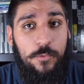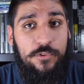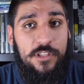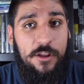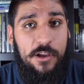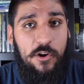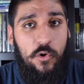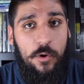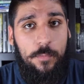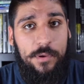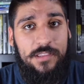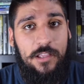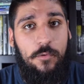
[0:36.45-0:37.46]
un trabajo
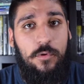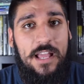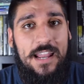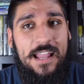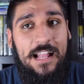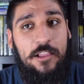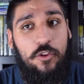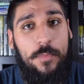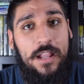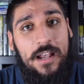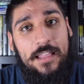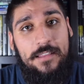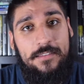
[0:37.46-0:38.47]
espectacular al
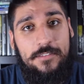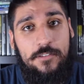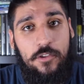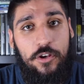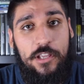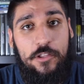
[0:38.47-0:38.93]
tomar la decisión